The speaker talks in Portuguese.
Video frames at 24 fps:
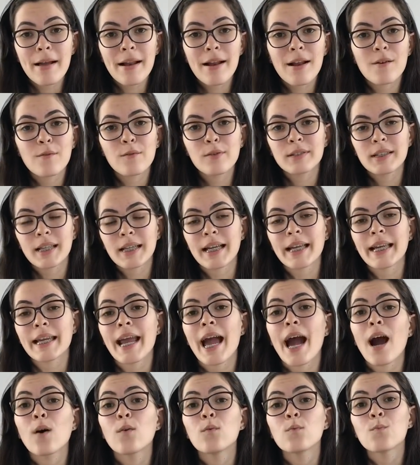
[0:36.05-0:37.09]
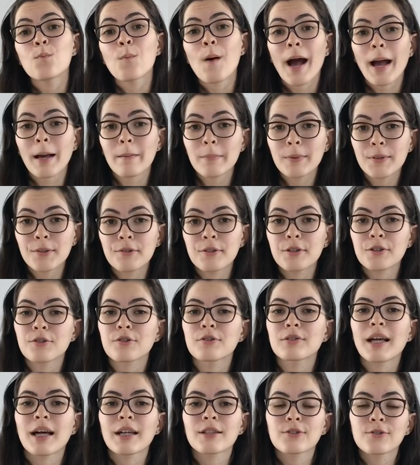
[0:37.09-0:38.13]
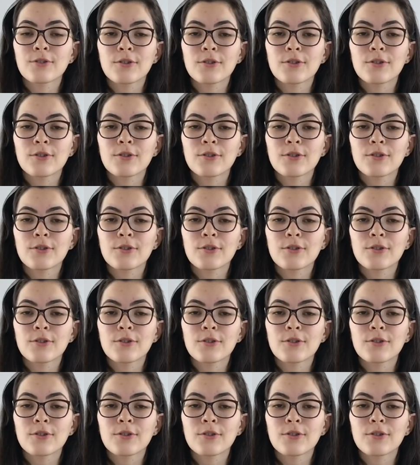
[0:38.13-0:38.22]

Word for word: melhor você criar um hábito de estudar